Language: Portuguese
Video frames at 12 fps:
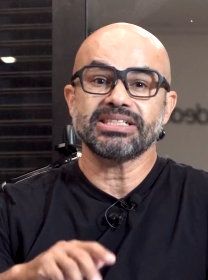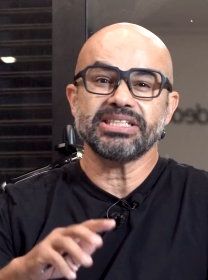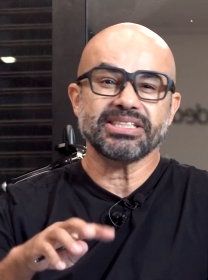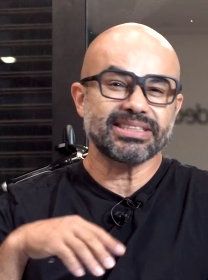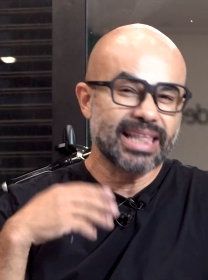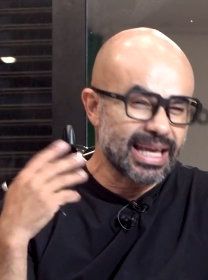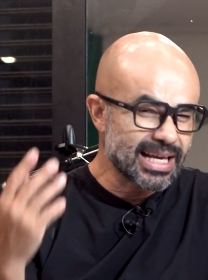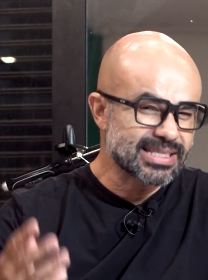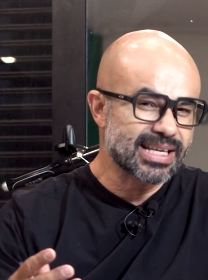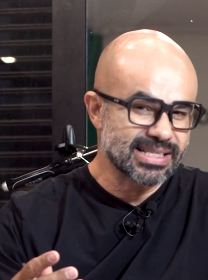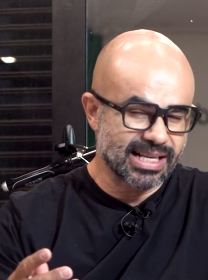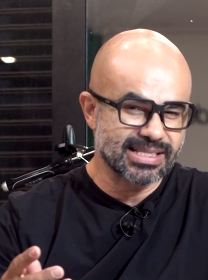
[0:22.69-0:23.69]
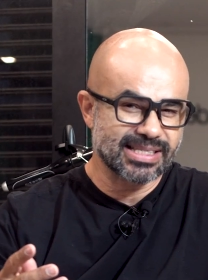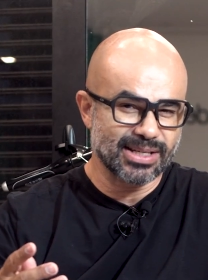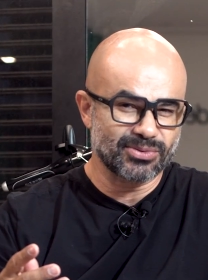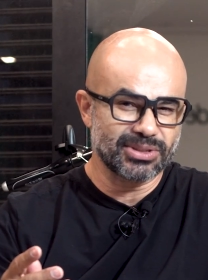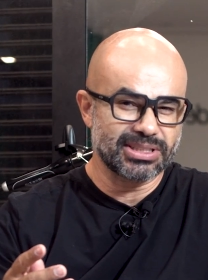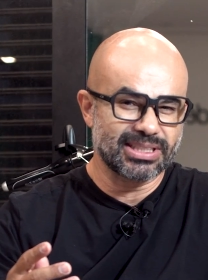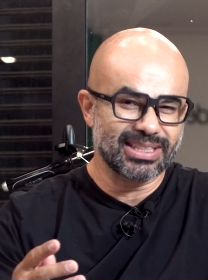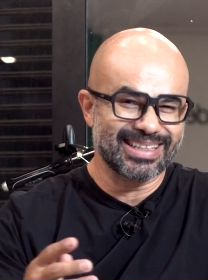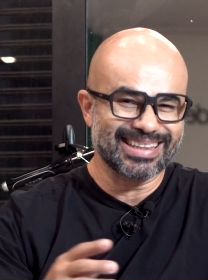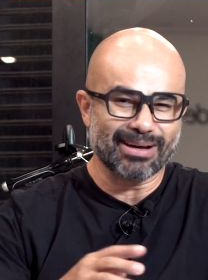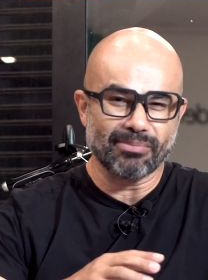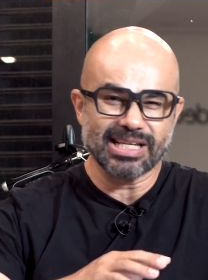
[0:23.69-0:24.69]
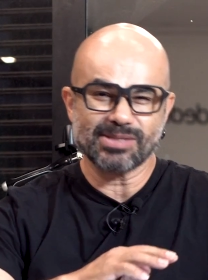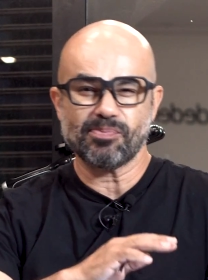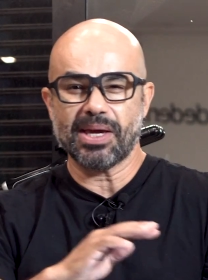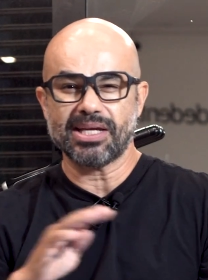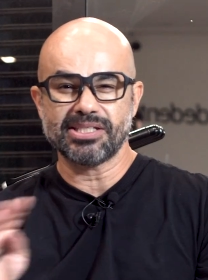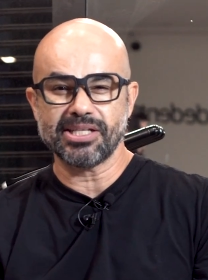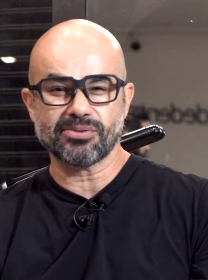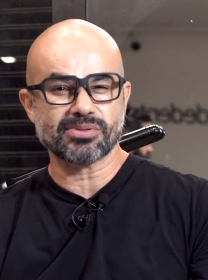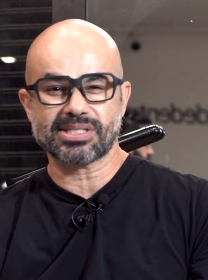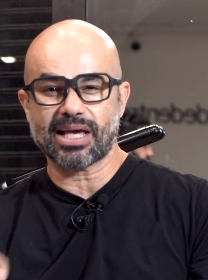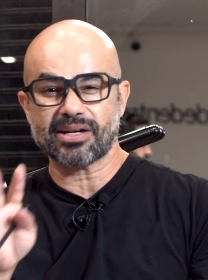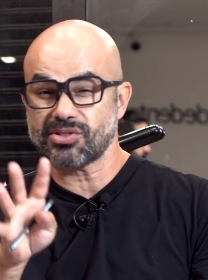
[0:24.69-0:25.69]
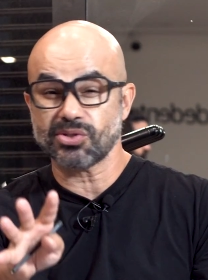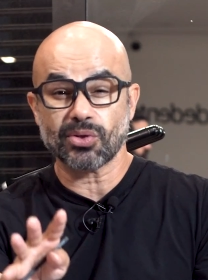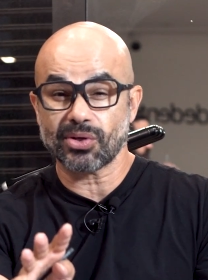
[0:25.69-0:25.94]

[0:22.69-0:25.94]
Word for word: a gente tem a sensação de que está mais perdido que segue de